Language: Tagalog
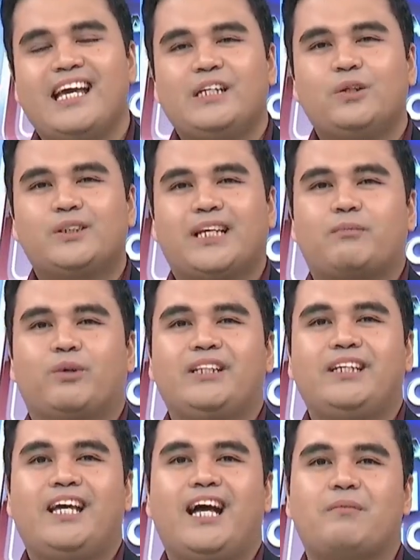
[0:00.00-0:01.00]
Yusek
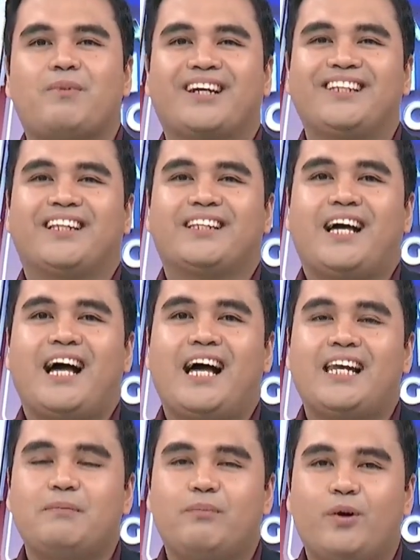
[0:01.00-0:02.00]
Buendia, magandang
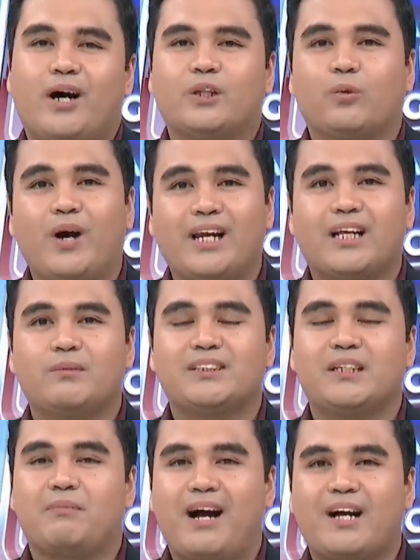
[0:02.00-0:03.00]
tanghali po at welcome
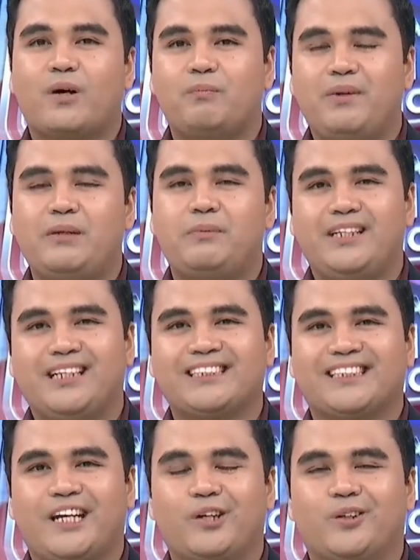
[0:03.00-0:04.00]
sa Bagong
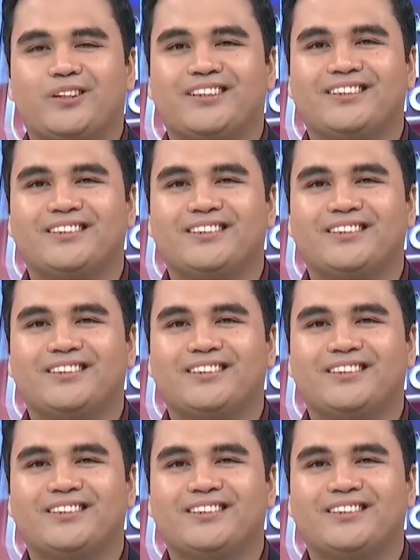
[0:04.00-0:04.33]
Pilipinas ngayon.